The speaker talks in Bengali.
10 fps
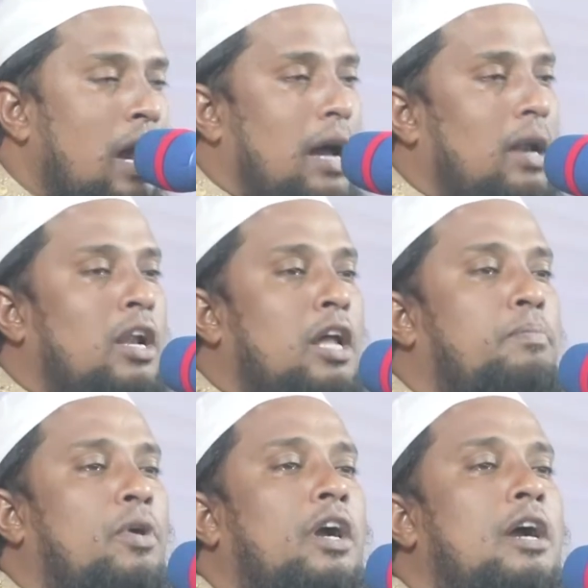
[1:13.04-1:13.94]
আল্লাহর
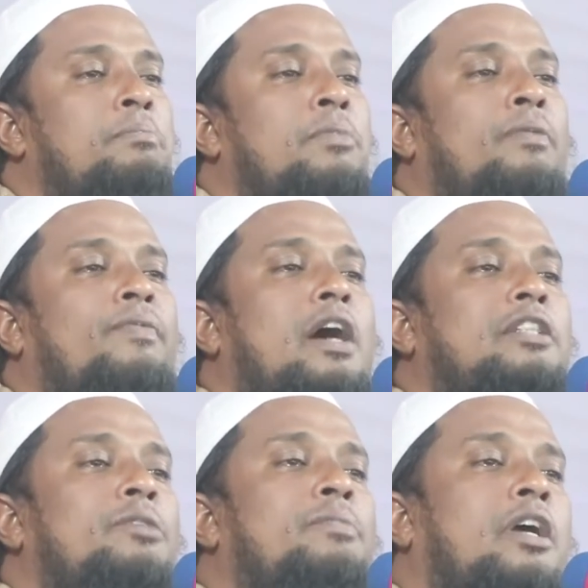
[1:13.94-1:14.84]
পয়গম্বর
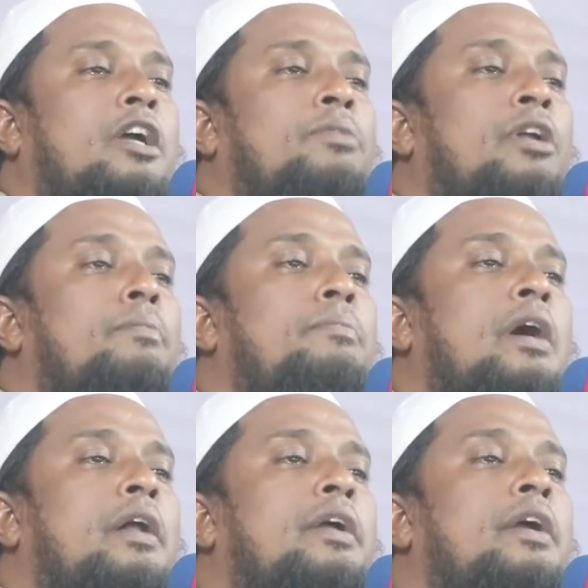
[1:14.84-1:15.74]
ফাতেমাকে বলে
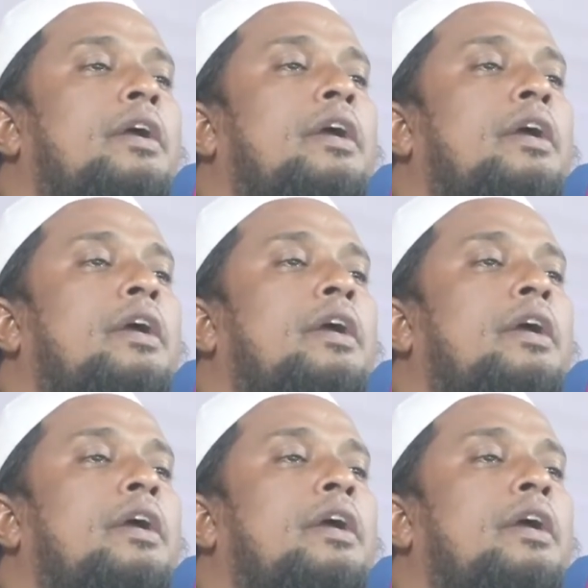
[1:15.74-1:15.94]
মারে